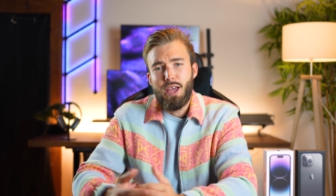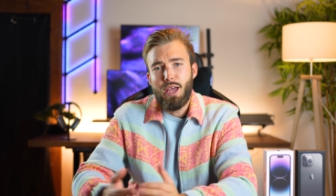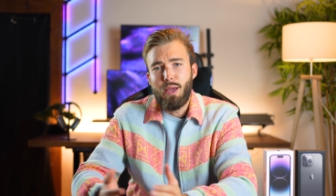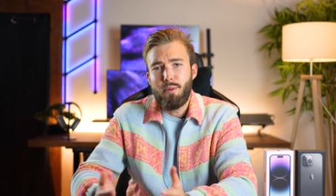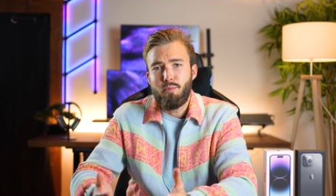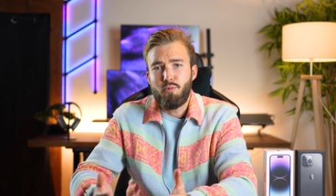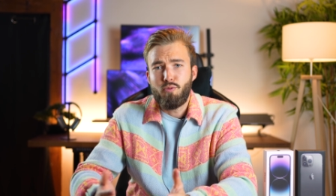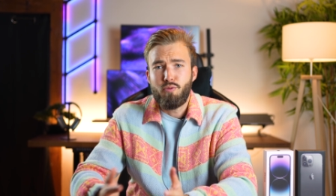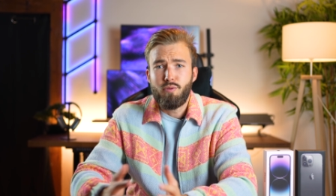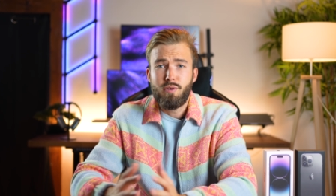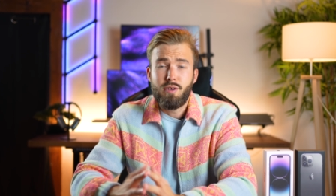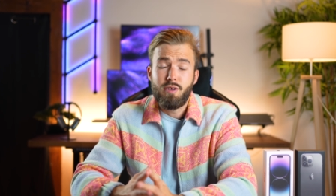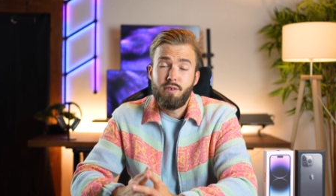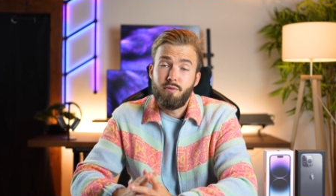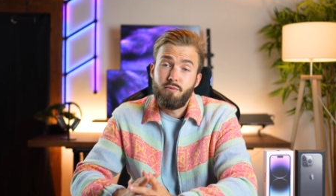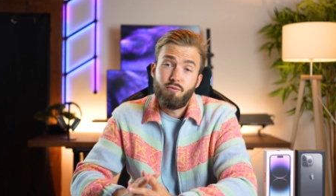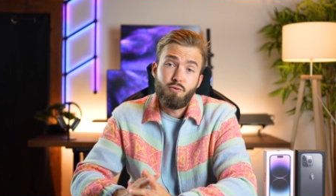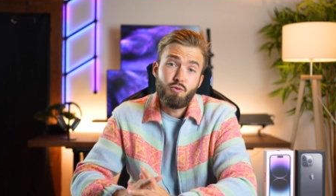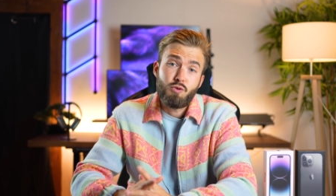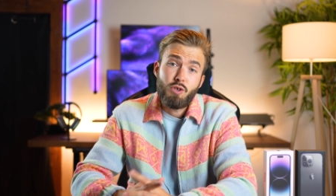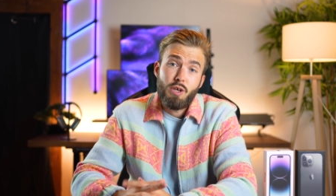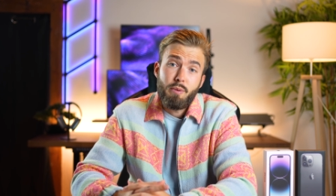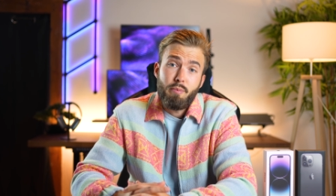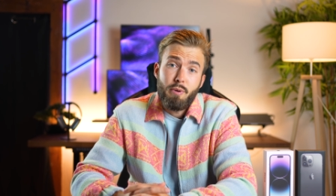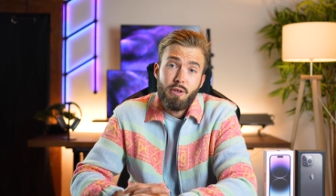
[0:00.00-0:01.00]
Et puis,
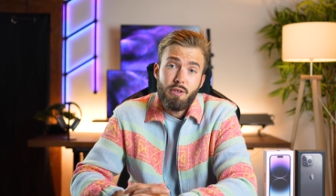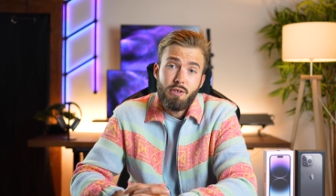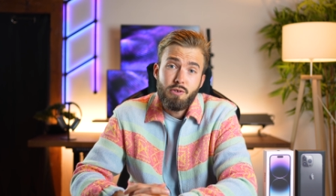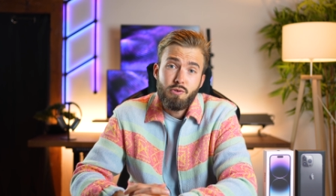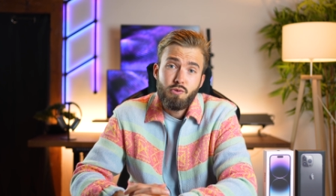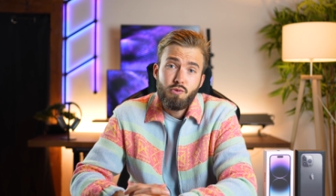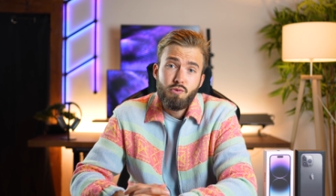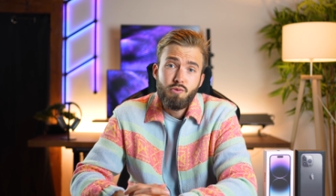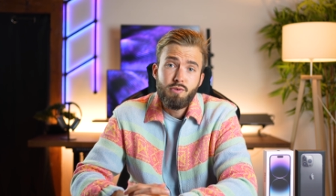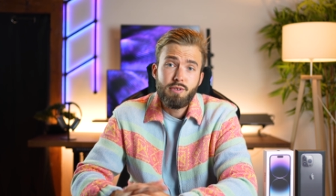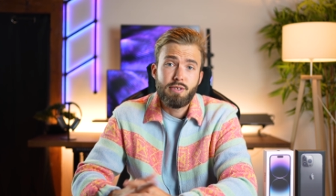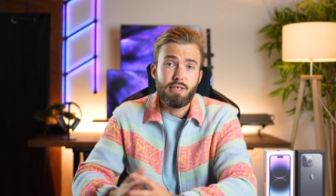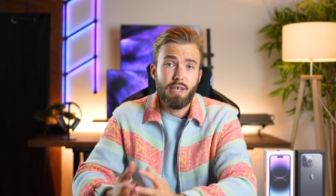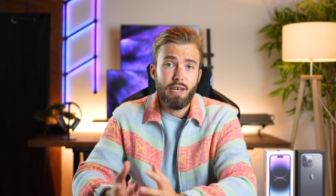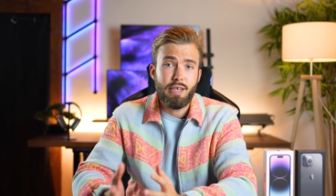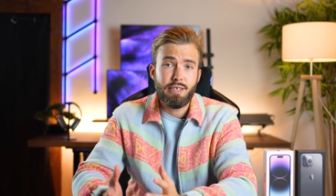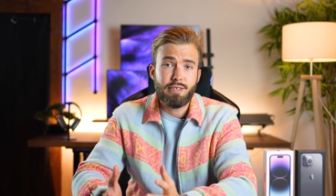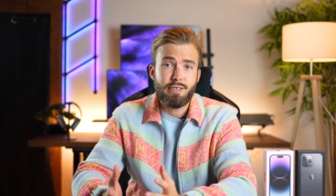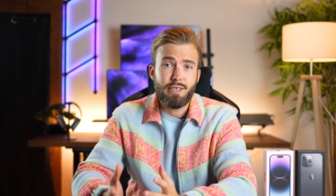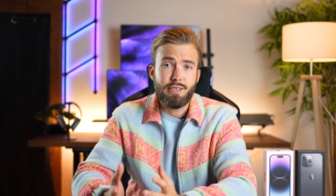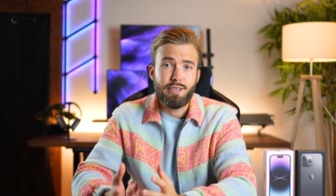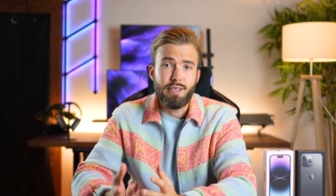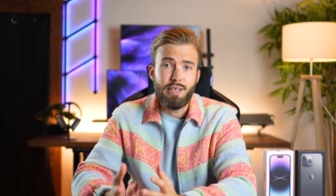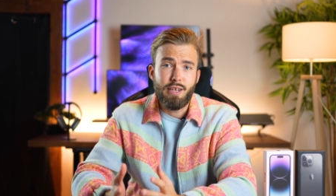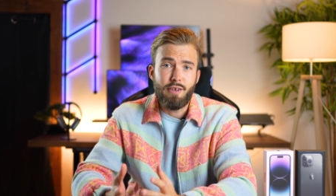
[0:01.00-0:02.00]
vous ne serez pas déçu, ça
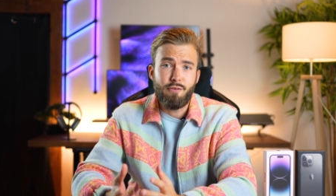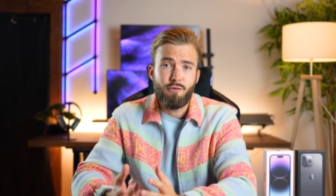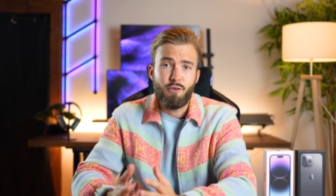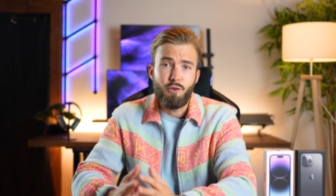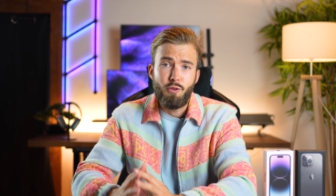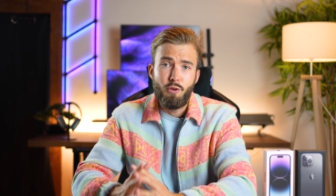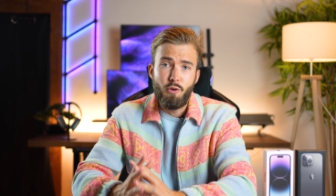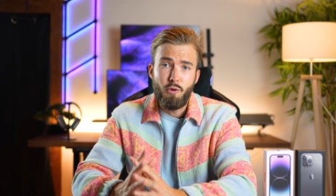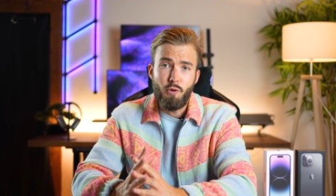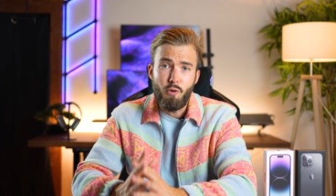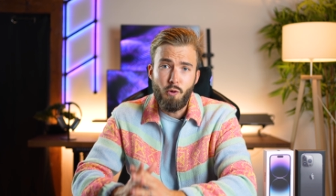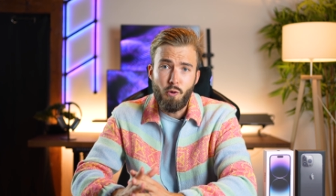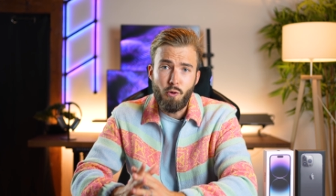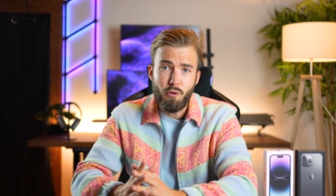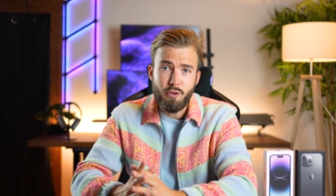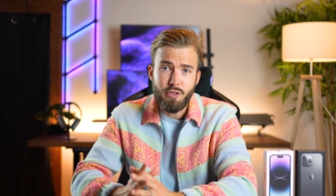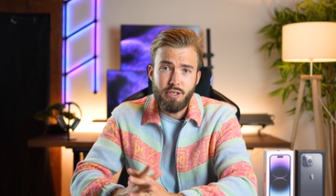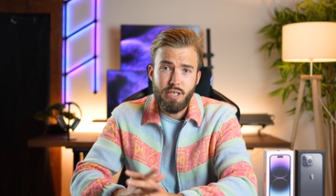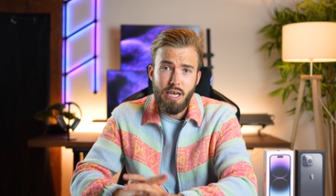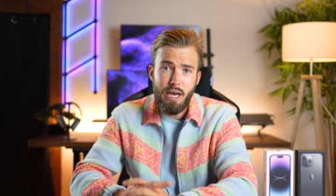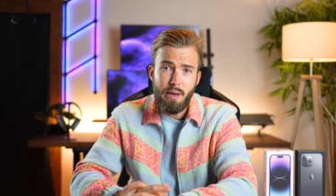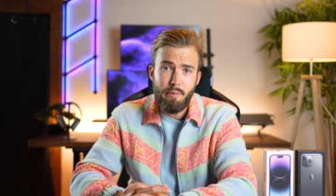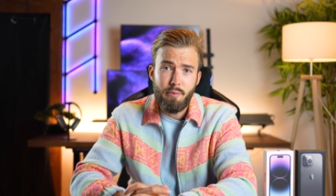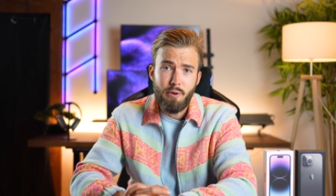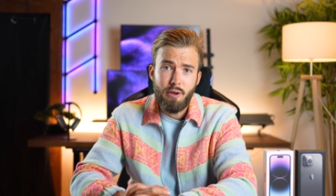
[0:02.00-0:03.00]
reste un téléphone haut de
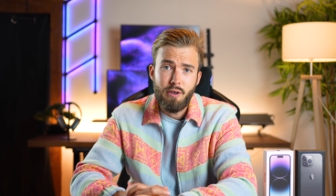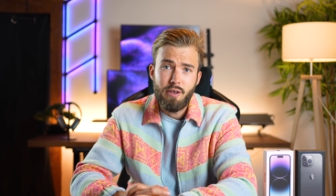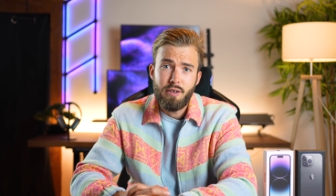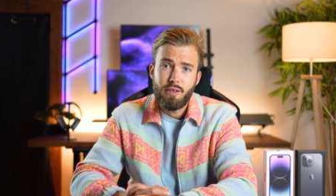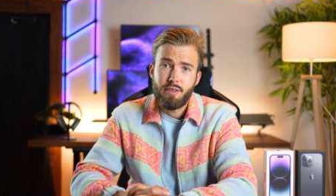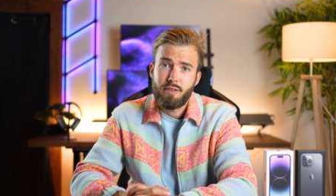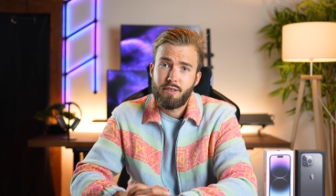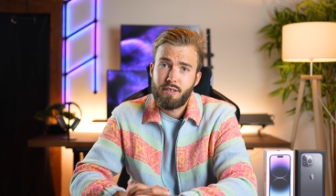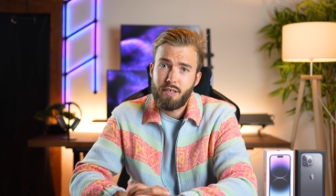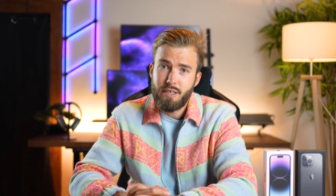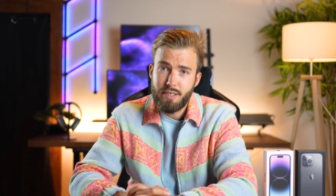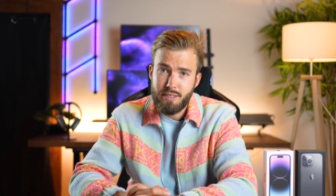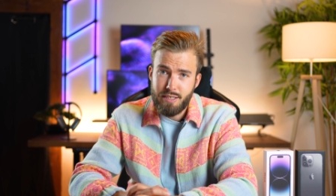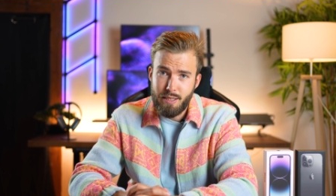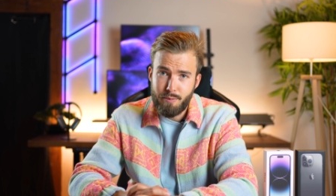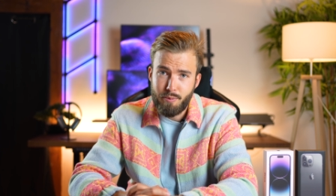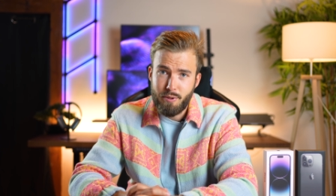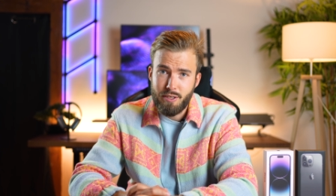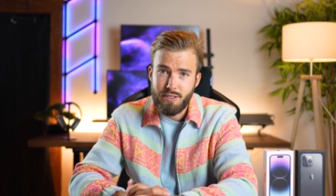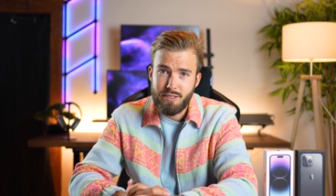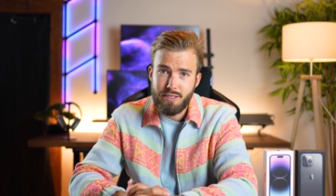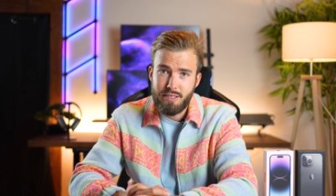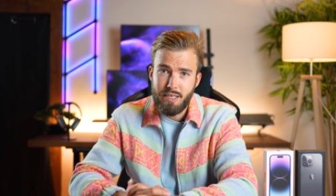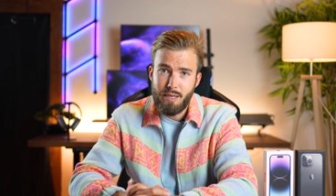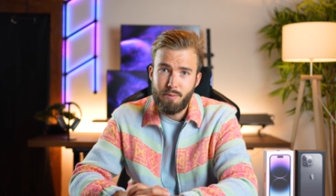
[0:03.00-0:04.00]
gamme, très
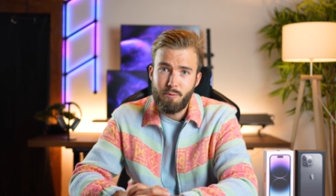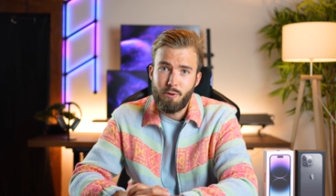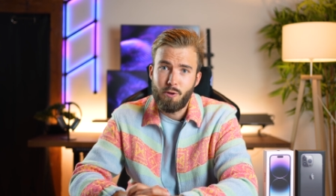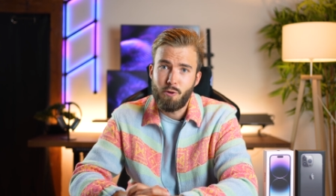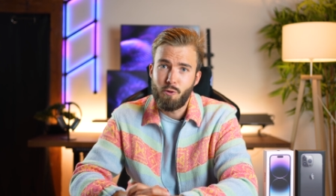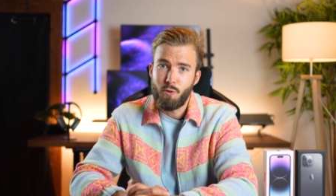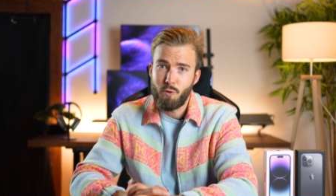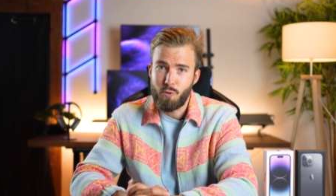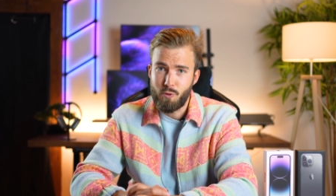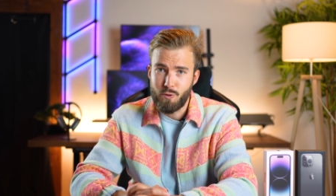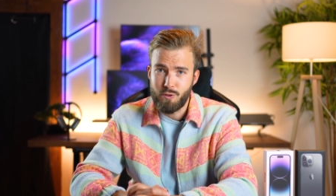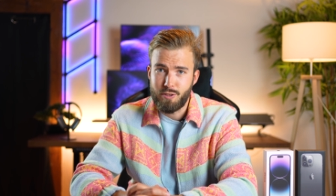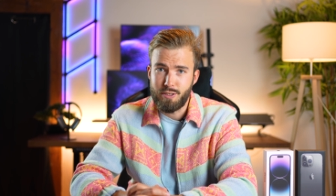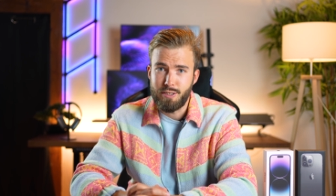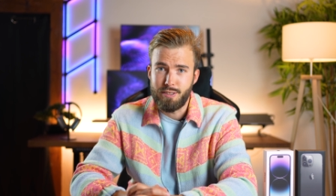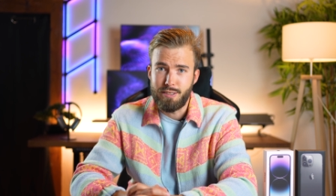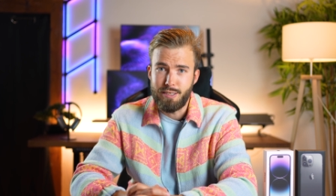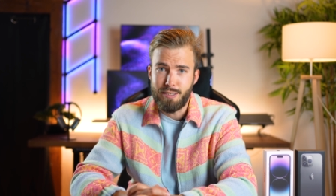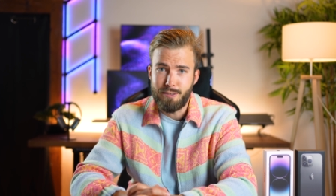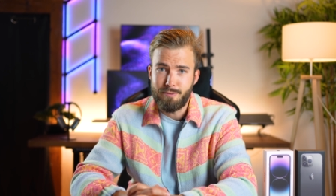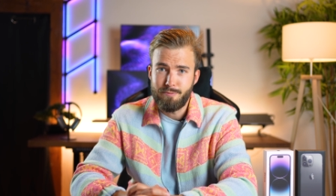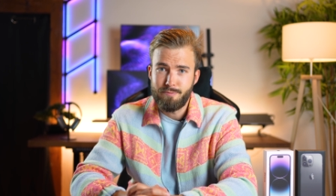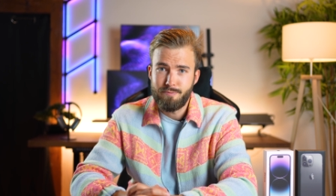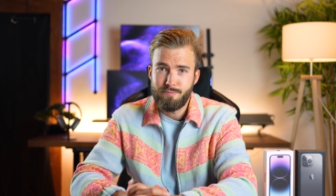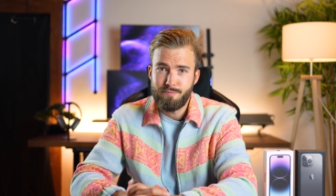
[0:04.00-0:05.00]
appréciable au
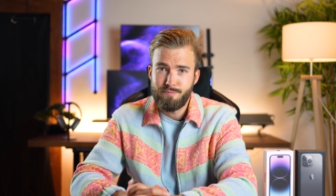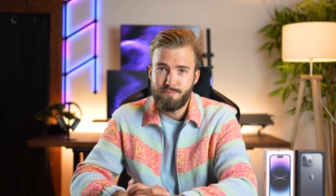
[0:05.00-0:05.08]
quotidien.